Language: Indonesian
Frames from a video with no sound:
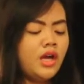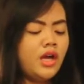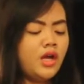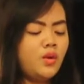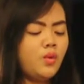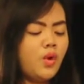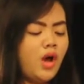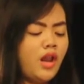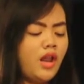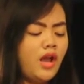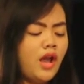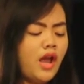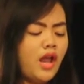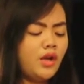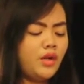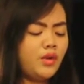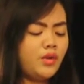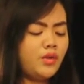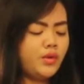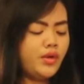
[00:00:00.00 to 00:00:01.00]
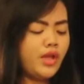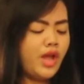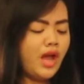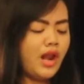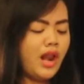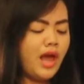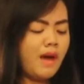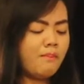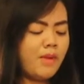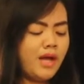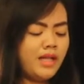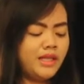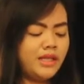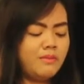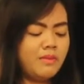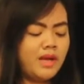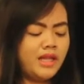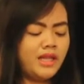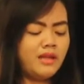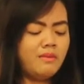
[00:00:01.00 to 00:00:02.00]
Kedua lenganku yang lapang
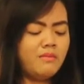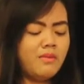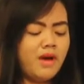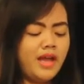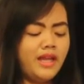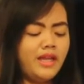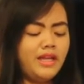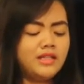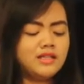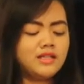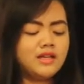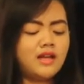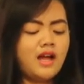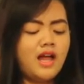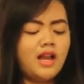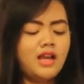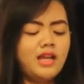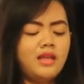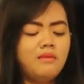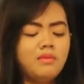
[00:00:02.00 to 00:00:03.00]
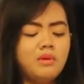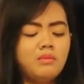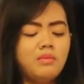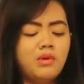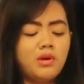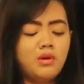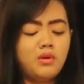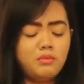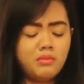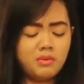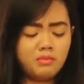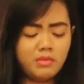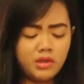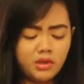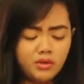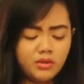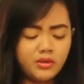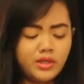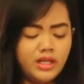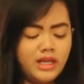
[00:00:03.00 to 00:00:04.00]
tiba-tiba ingin sekali memeluk,
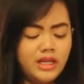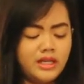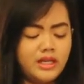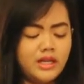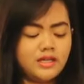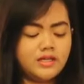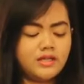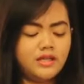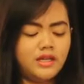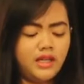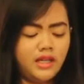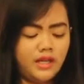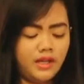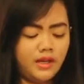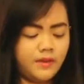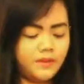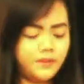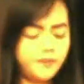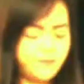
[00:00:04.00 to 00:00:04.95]
memeluk dirinya sendiri.